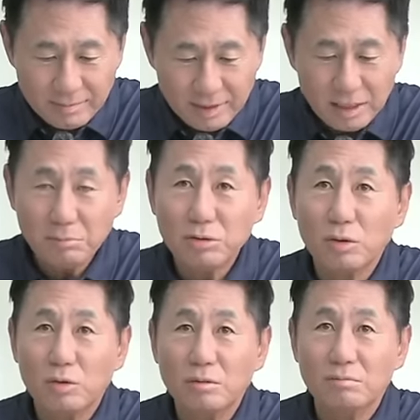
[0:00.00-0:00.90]

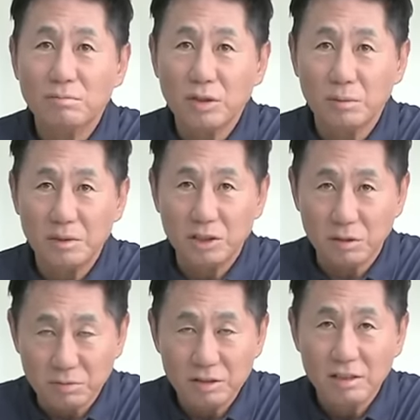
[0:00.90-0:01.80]
삼부토고는 무혐의
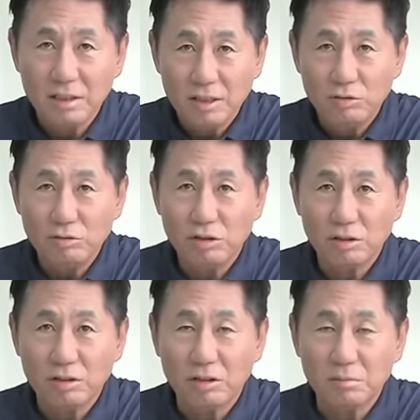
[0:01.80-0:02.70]
처분.
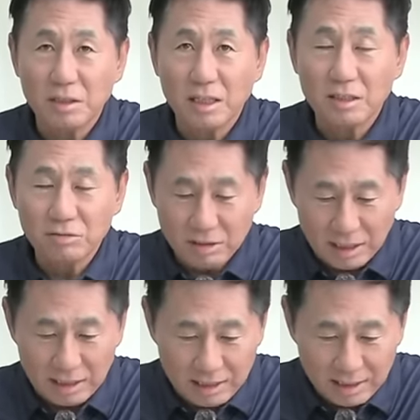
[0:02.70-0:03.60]
윤석열 검사가
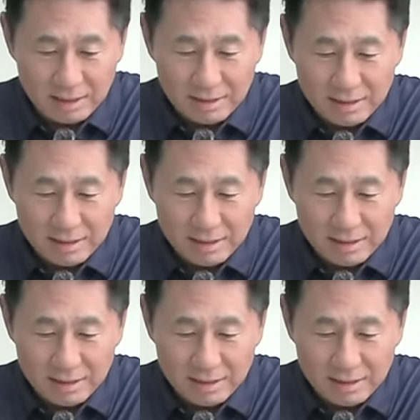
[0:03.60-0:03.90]
수사할 때